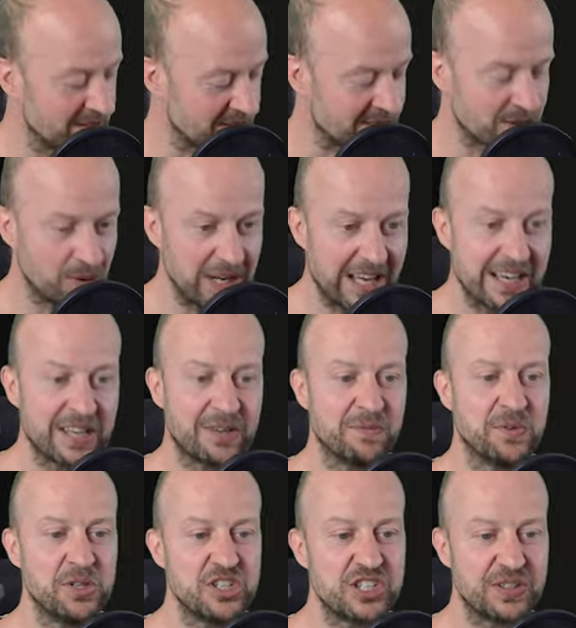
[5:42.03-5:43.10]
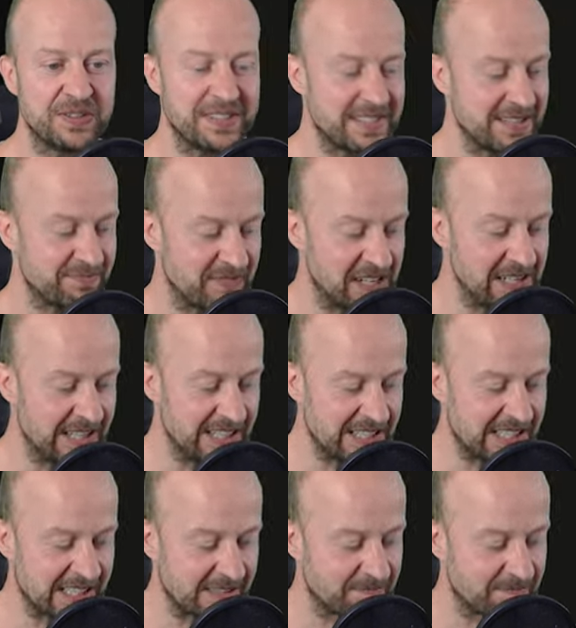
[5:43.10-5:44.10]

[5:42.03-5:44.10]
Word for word: so lange gewünscht, und, weil ich,